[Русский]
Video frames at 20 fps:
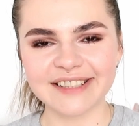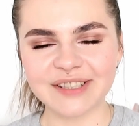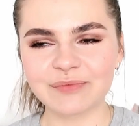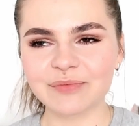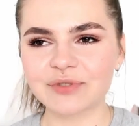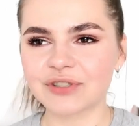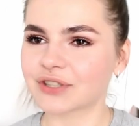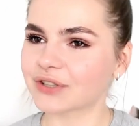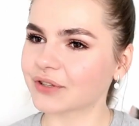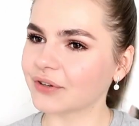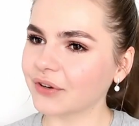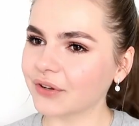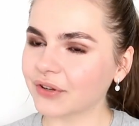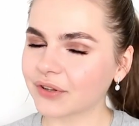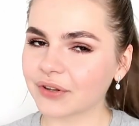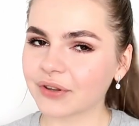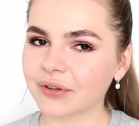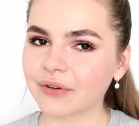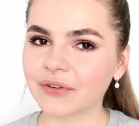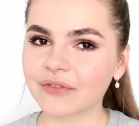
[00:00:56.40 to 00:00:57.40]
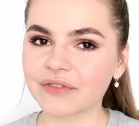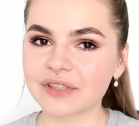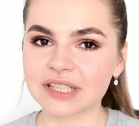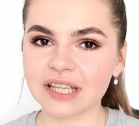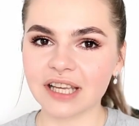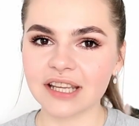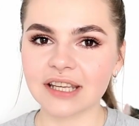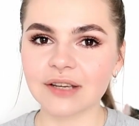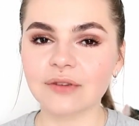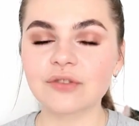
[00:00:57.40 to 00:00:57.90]
смешно, но
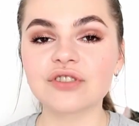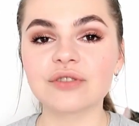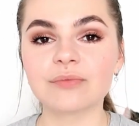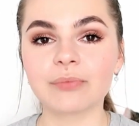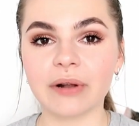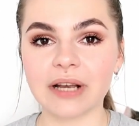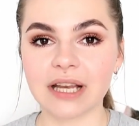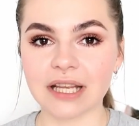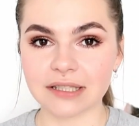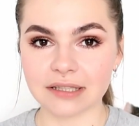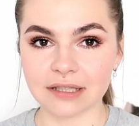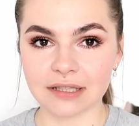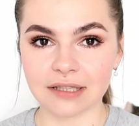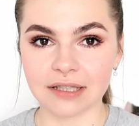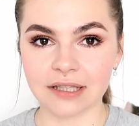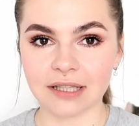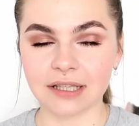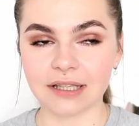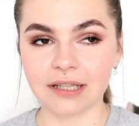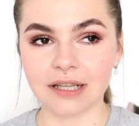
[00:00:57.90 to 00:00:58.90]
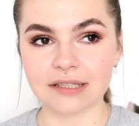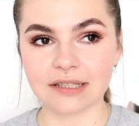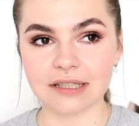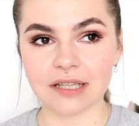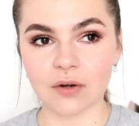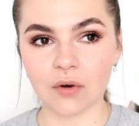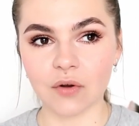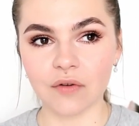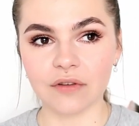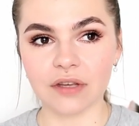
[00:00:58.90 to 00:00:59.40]
вязание очень полезно и для
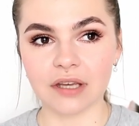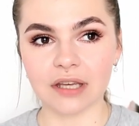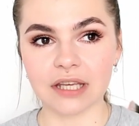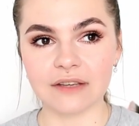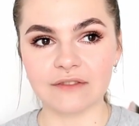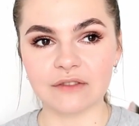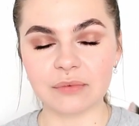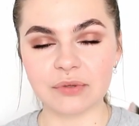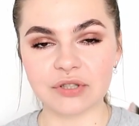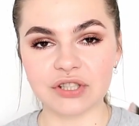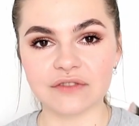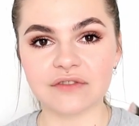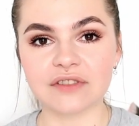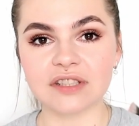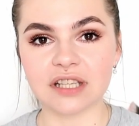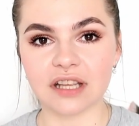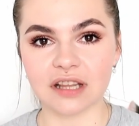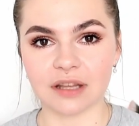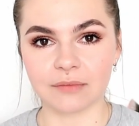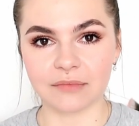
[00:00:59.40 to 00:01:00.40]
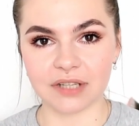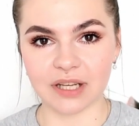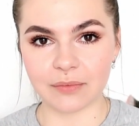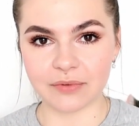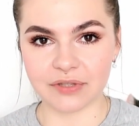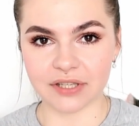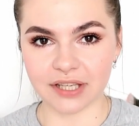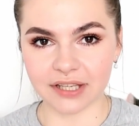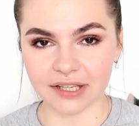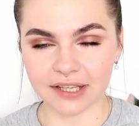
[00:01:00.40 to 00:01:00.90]
здоровья, и вообще в целом для
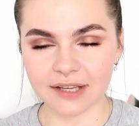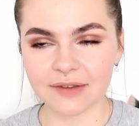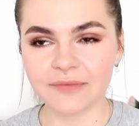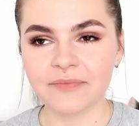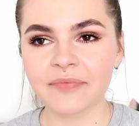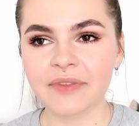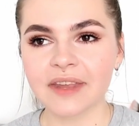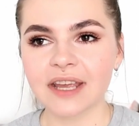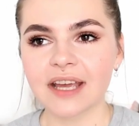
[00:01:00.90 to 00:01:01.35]
психики.